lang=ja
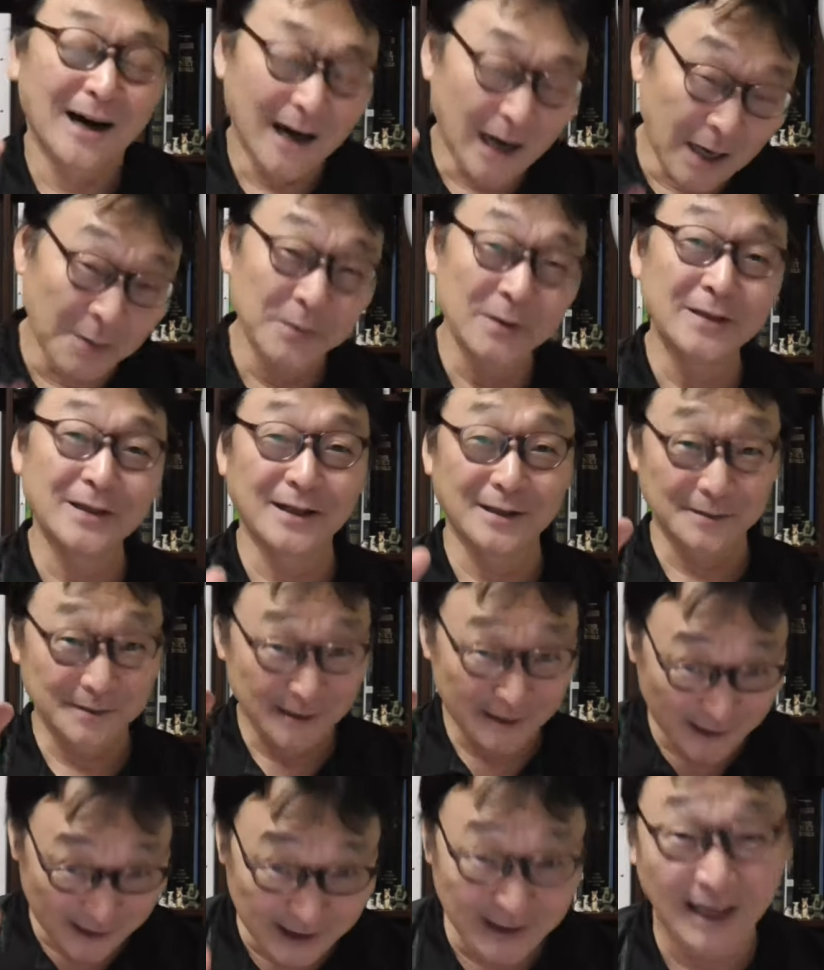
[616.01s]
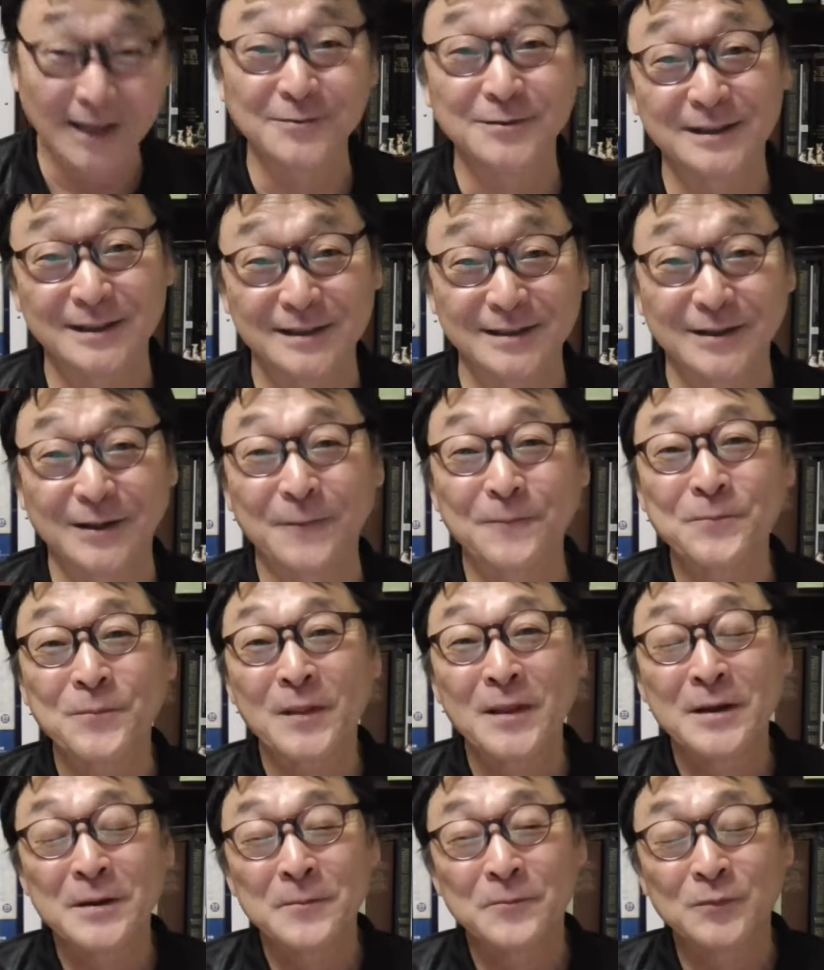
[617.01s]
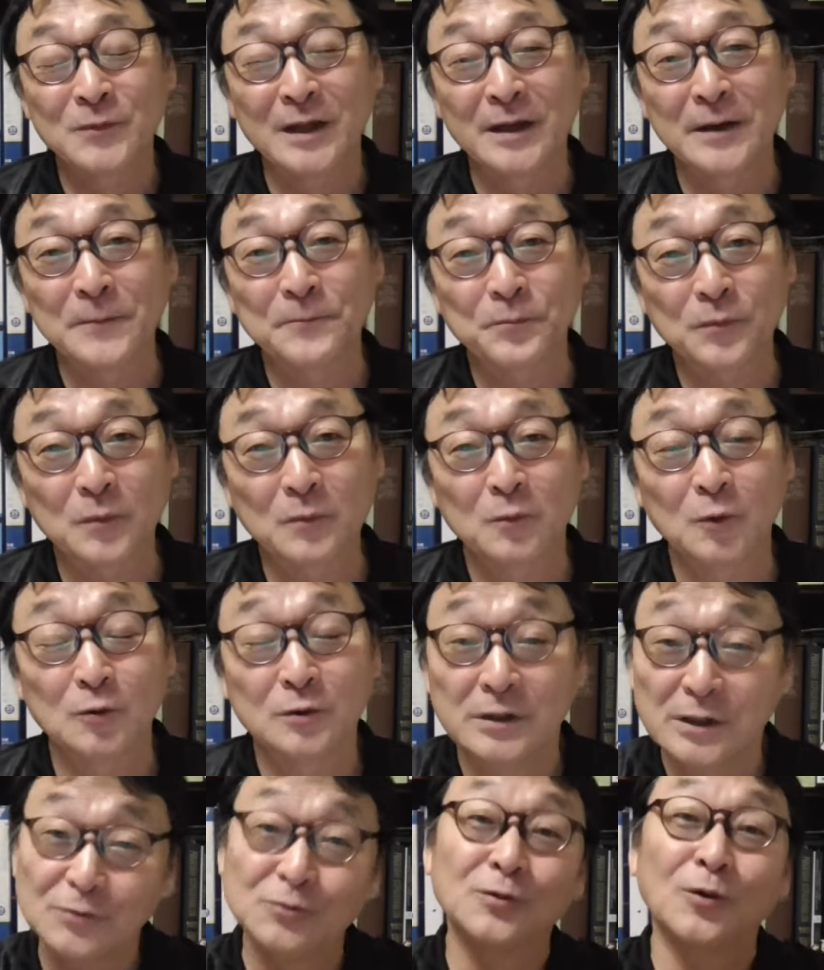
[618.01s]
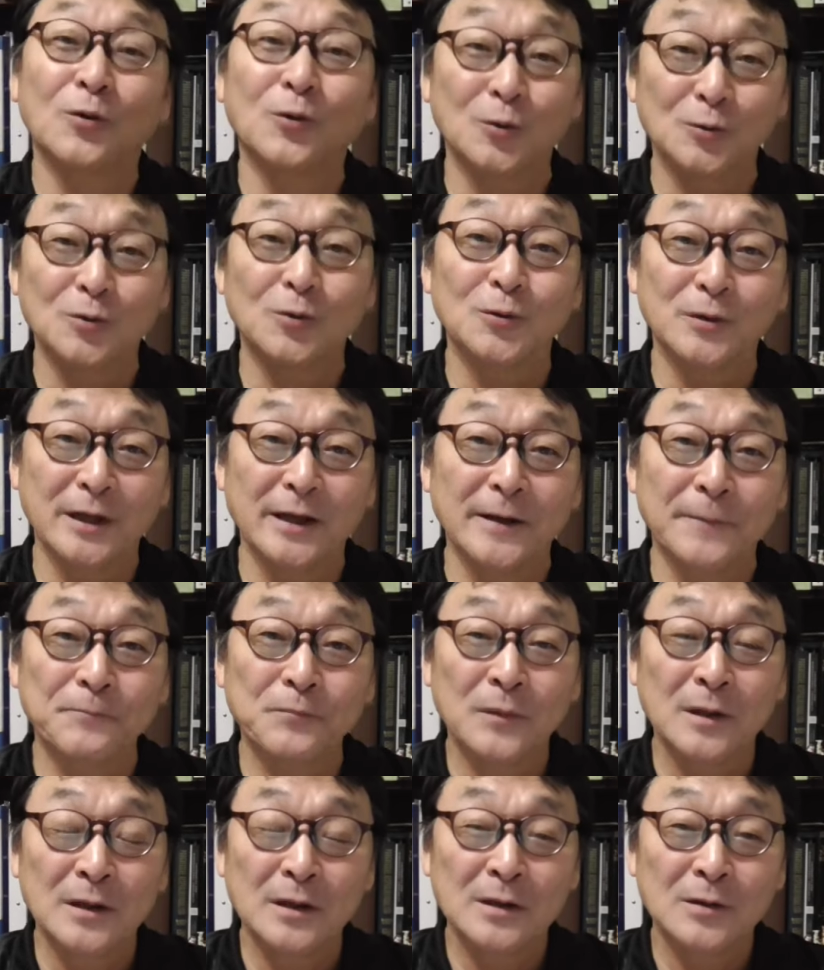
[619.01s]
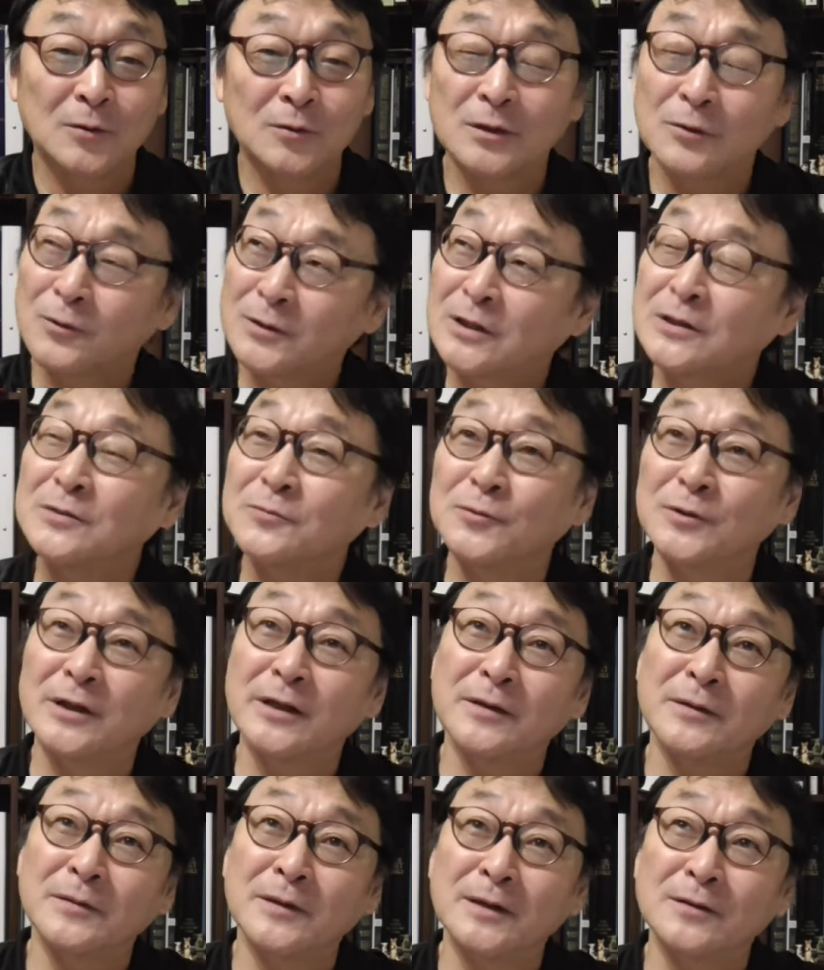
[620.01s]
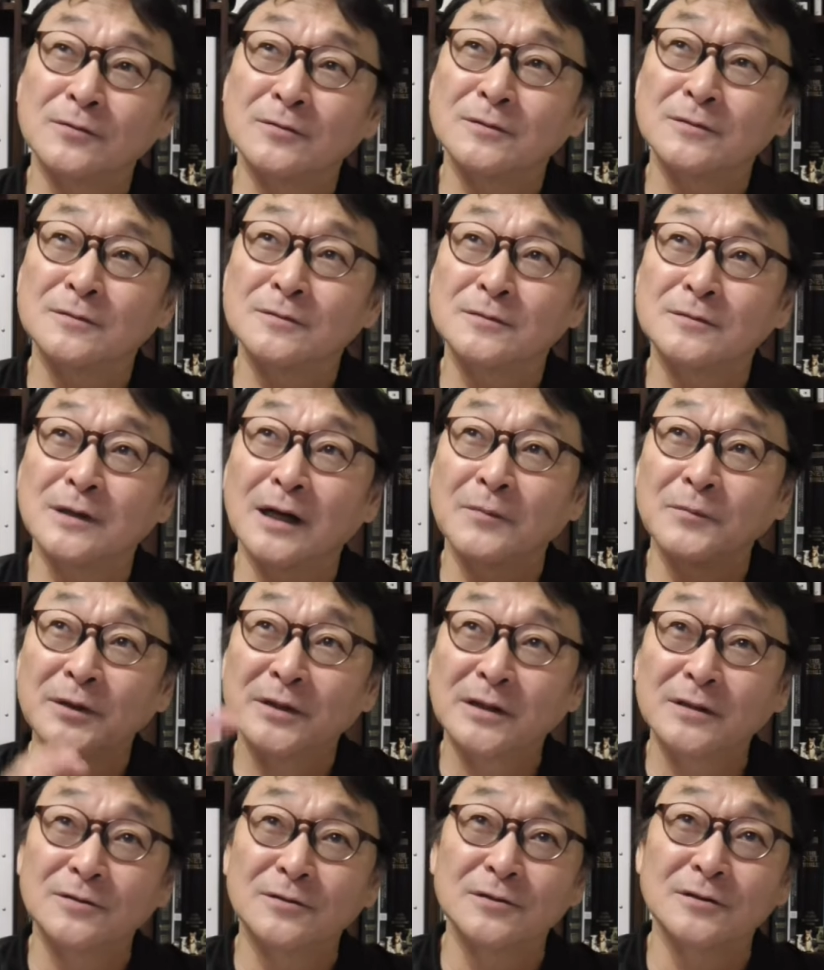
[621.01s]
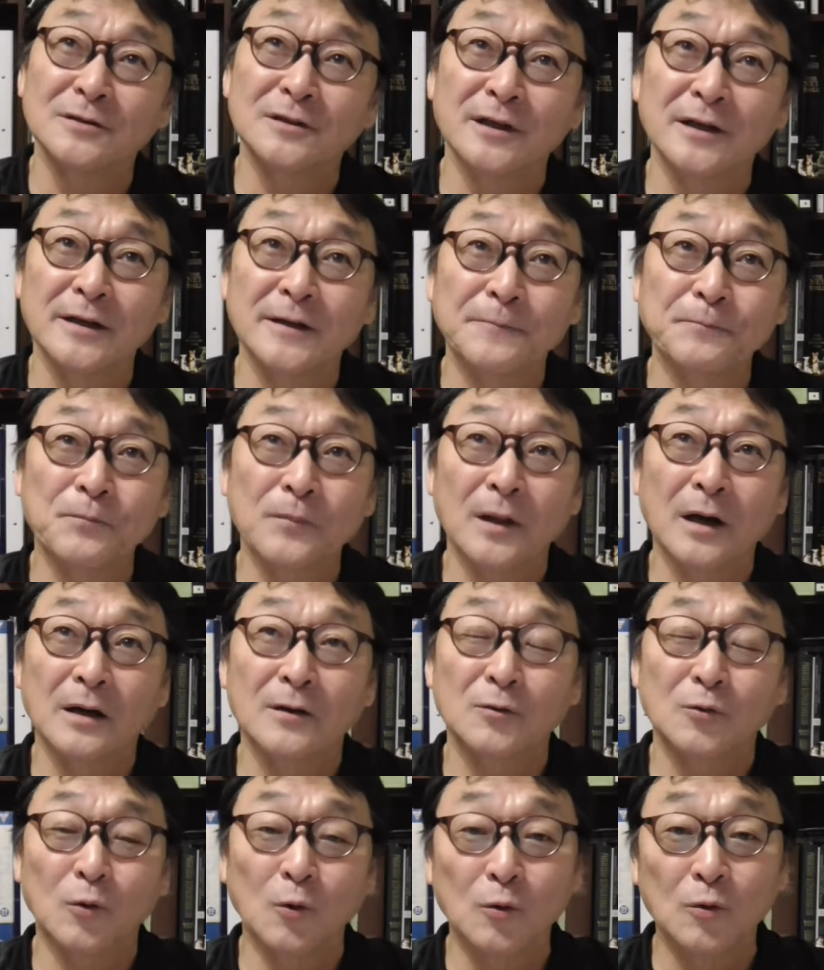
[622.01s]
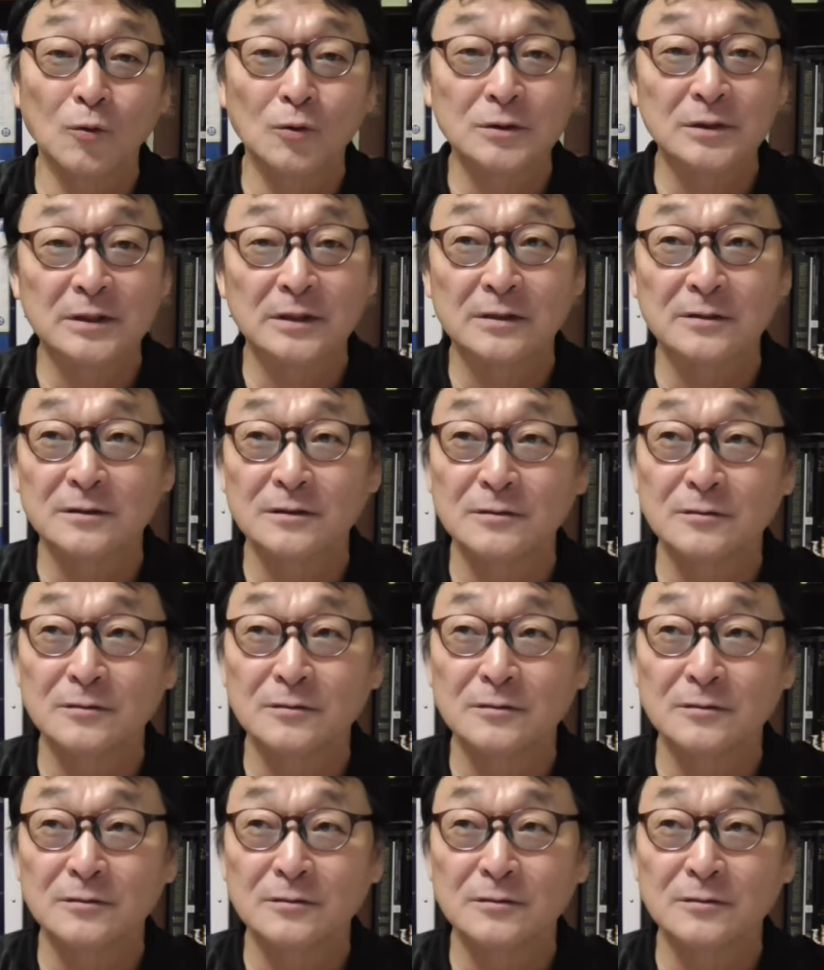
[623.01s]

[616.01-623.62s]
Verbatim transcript: アメリカ、違うんですよ。で、もう陸のことで、で、私もね、あの、アメリカ着いて、あの、高校生で、